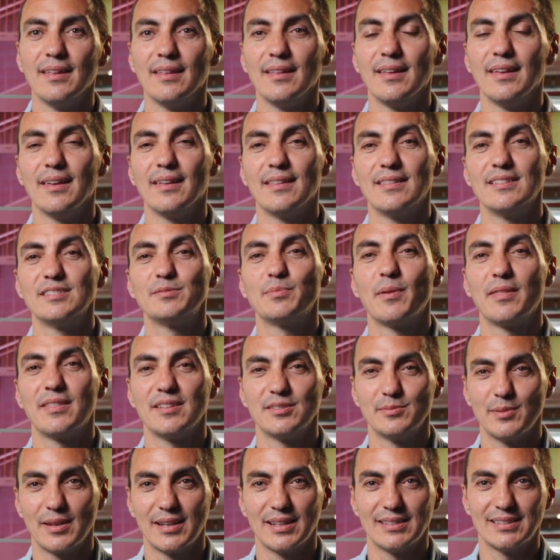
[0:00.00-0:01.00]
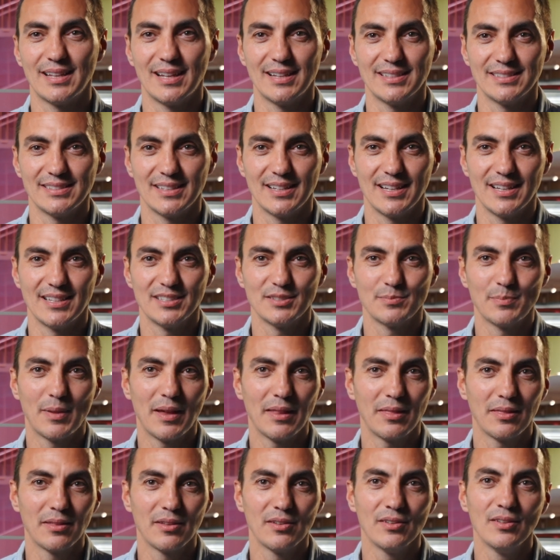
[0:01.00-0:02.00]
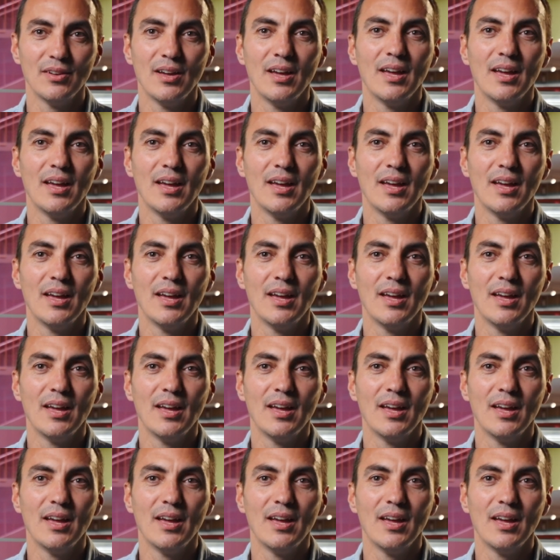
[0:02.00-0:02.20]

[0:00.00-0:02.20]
eh, de especies vegetales en el espacio